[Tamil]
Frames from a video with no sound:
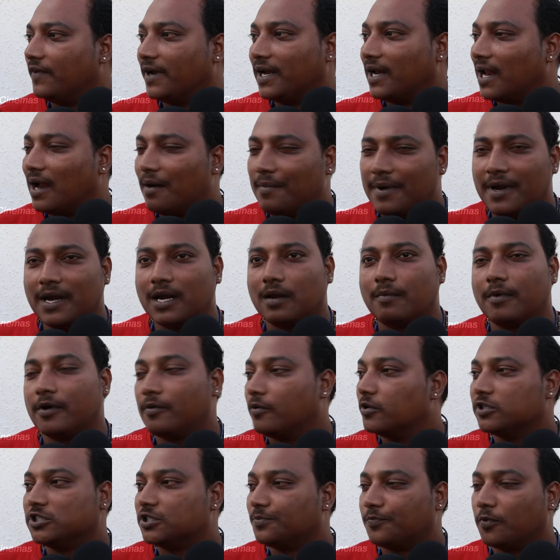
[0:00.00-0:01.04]
வீட்டில் அப்படின்ற
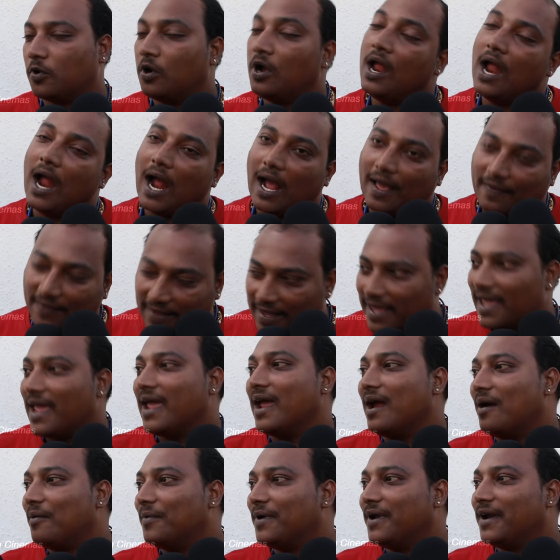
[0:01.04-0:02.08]
மாதிரி யோசிப்போம் அது
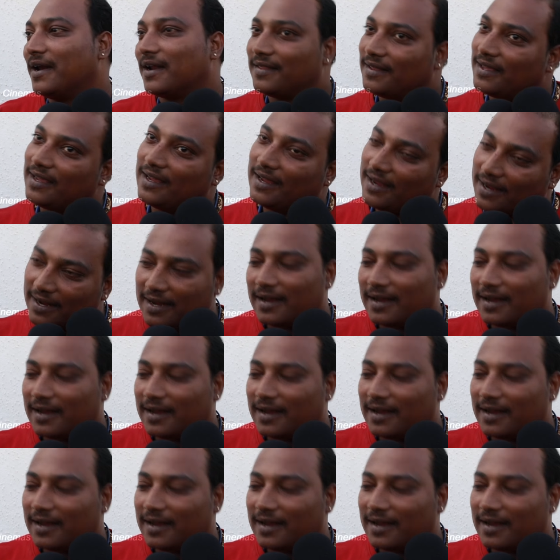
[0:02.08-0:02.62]
ஏன் அப்படின்றது